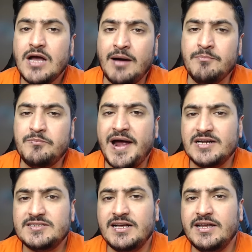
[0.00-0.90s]
अंपायर
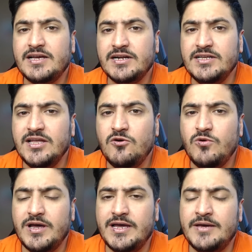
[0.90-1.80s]
सारे खरीदे
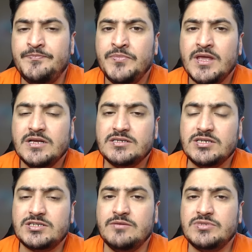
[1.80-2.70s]
हुए हैं
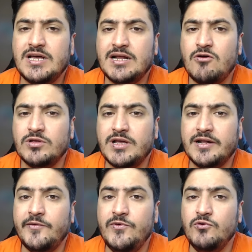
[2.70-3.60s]
सिस्टम सारा उनका
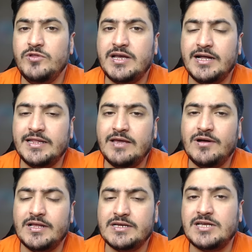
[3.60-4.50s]
रिव्यू दिखाने
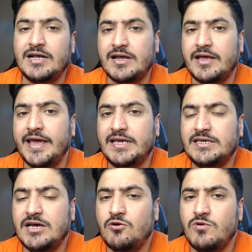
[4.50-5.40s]
वाला सारा हैक
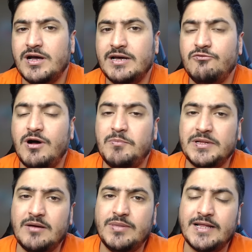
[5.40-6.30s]
किया हुआ है वो
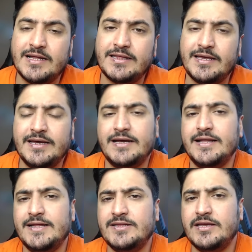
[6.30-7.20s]
अपना बनाते हैं
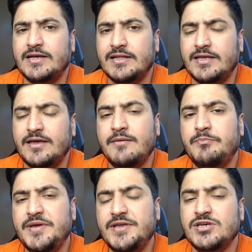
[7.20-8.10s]
गलत दिखाते हैं
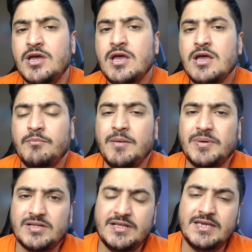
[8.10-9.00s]
पिच में
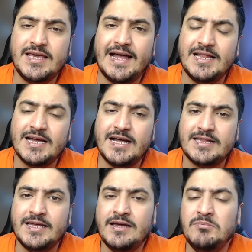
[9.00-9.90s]
पता नहीं क्या
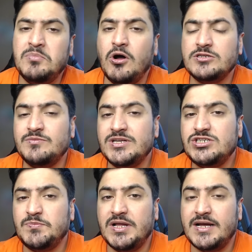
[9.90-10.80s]
लगाते हैं बॉल्स में
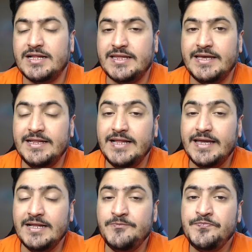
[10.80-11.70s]
चिप लगाते हैं
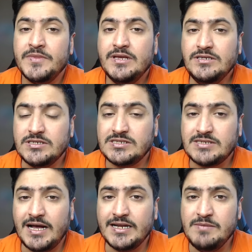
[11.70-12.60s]
लेकिन ये
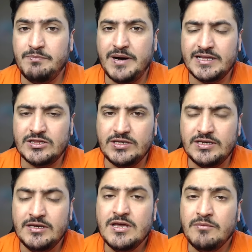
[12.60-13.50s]
सारी
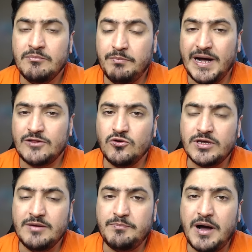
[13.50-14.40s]
बातें बातों
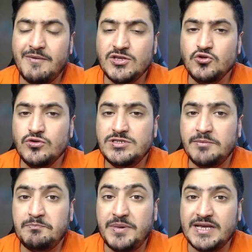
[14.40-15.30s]
के बावजूद
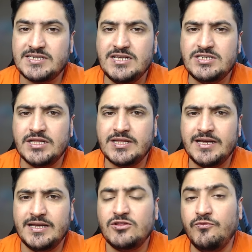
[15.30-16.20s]
जब पीएसएल चलता
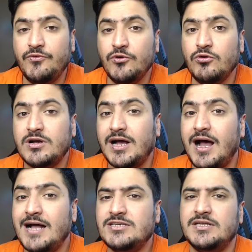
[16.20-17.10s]
है तो वो लोग
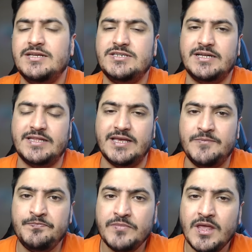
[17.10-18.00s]
कहाँ चले जाते
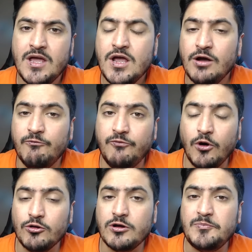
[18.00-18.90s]
हैं
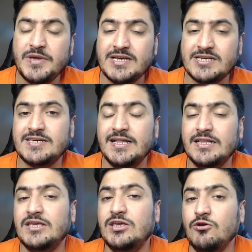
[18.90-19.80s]
वो लोग पीएसएल
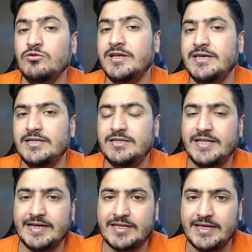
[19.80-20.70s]
क्यों नहीं
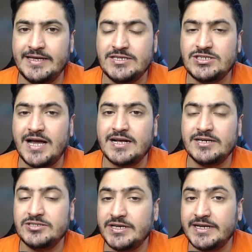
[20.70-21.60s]
देखते हैं जाकर
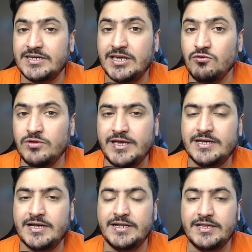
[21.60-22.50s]
टिकट क्यों
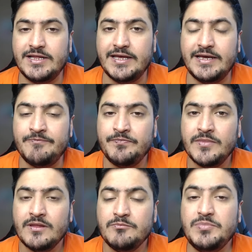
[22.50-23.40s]
नहीं खरीदते हैं
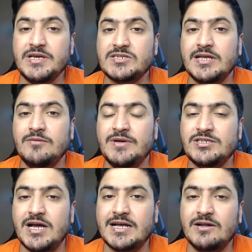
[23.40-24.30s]
पीएसएल में
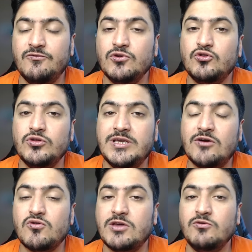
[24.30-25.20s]
जाकर वो दुनिया
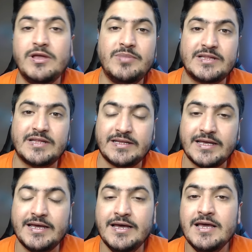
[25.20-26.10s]
को क्यों नहीं बताते
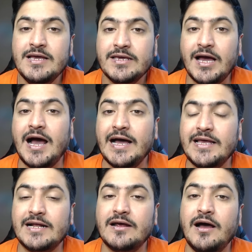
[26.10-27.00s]
हैं कि हाँ
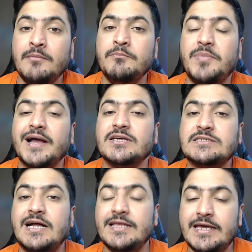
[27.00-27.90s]
यार हम
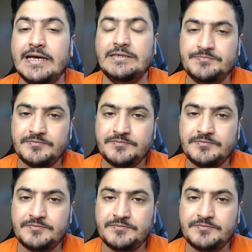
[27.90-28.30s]
पाकिस्तानी हैं